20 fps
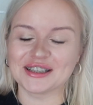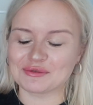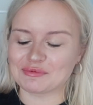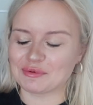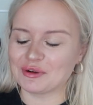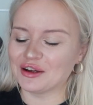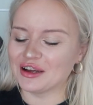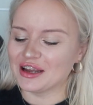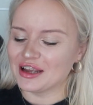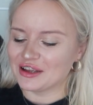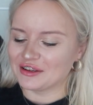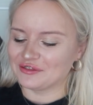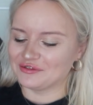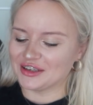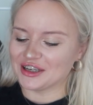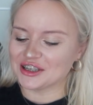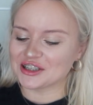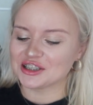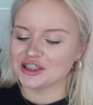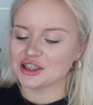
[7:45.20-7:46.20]
niż,
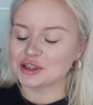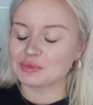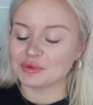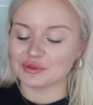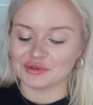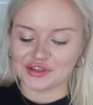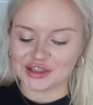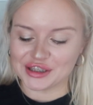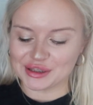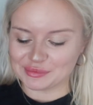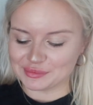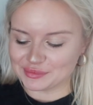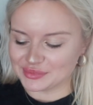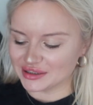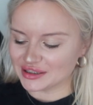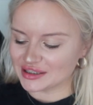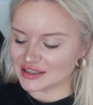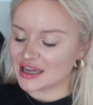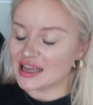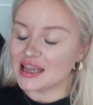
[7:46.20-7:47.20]
większy niż powinien
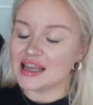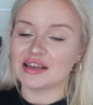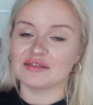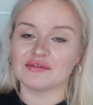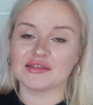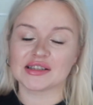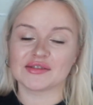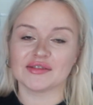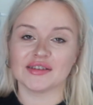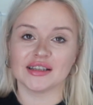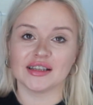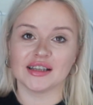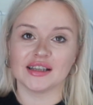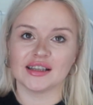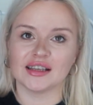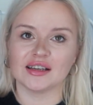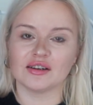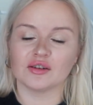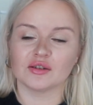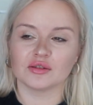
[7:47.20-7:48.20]
być, więc fajnie
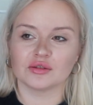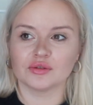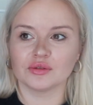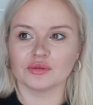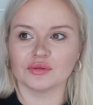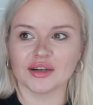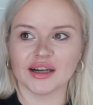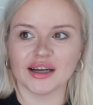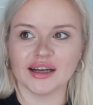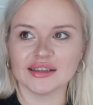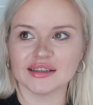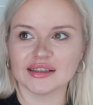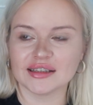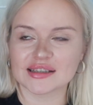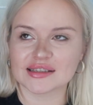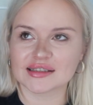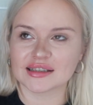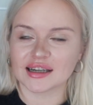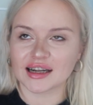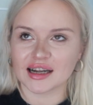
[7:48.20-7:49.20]
je otula i
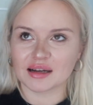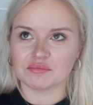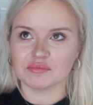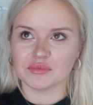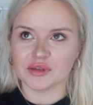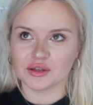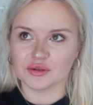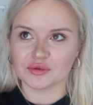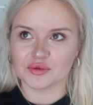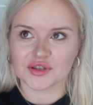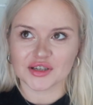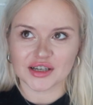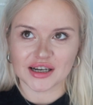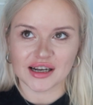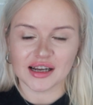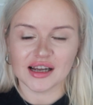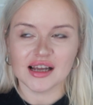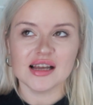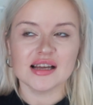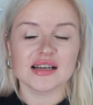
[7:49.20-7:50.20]
jest taka
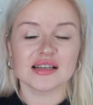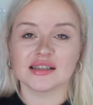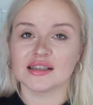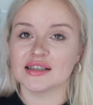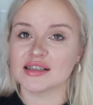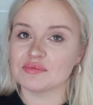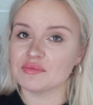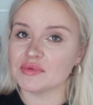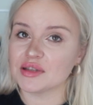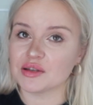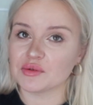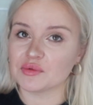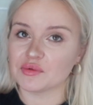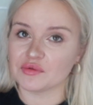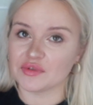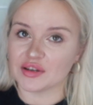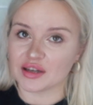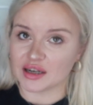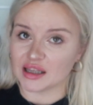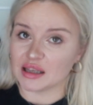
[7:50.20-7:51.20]
milusia, nic mi nie
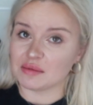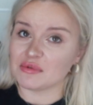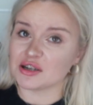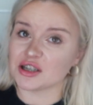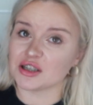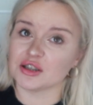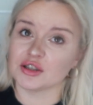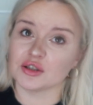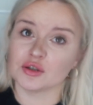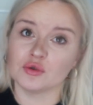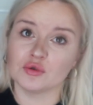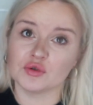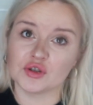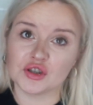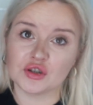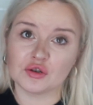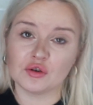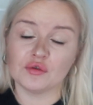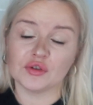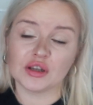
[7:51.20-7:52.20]
uwiera, nie ma żadnych
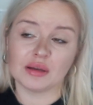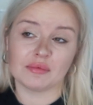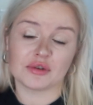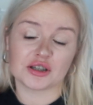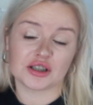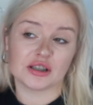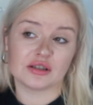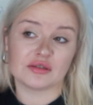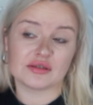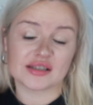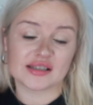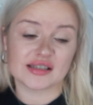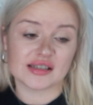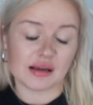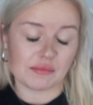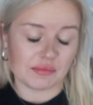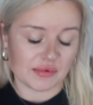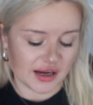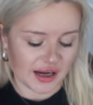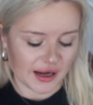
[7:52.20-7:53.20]
guzików, nie ma żadnego
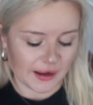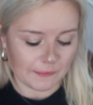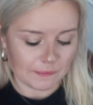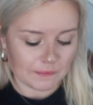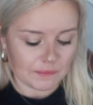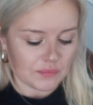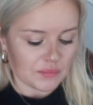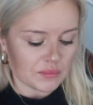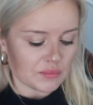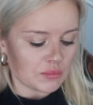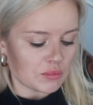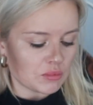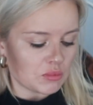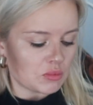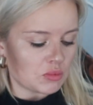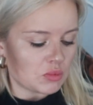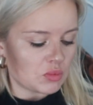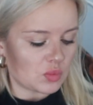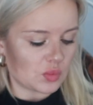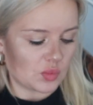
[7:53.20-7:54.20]
zamka.
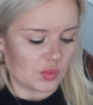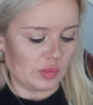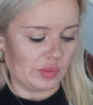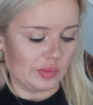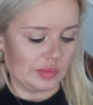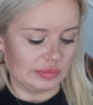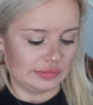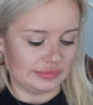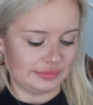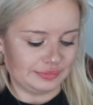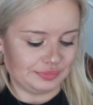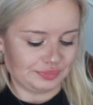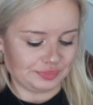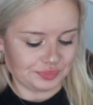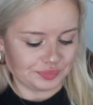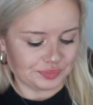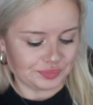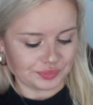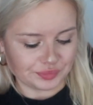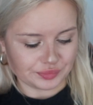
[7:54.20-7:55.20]
Mm.
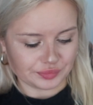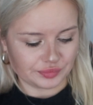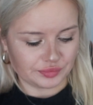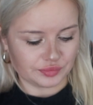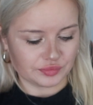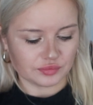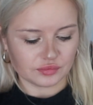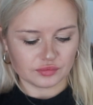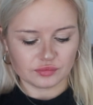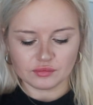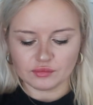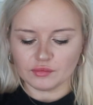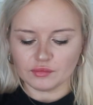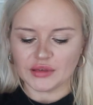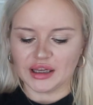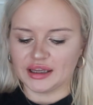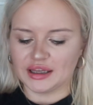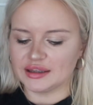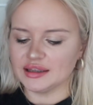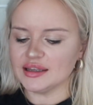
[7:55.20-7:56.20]

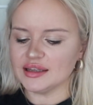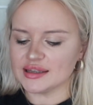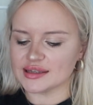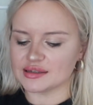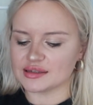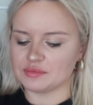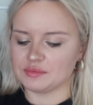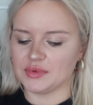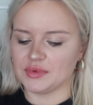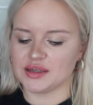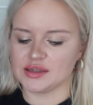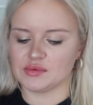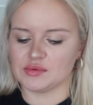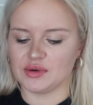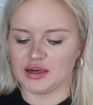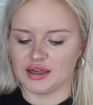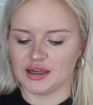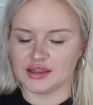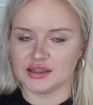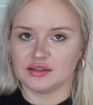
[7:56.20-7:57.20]
Jedyne co ma,
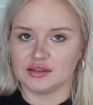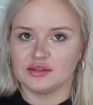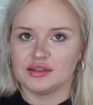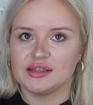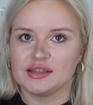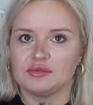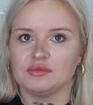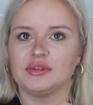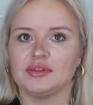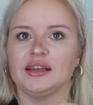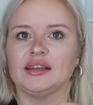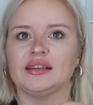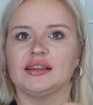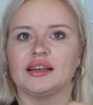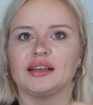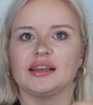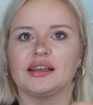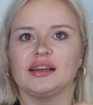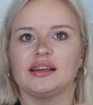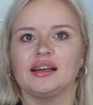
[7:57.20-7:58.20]
słuchajcie, to jest tutaj
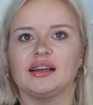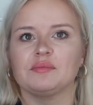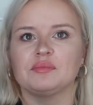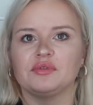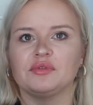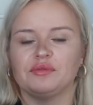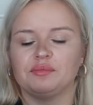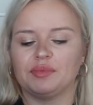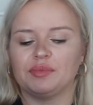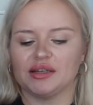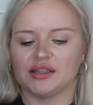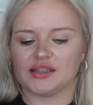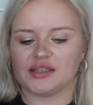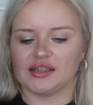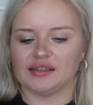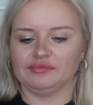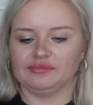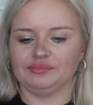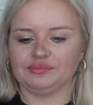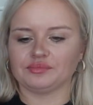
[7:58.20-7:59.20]
takie jakby w
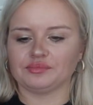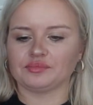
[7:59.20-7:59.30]
pasie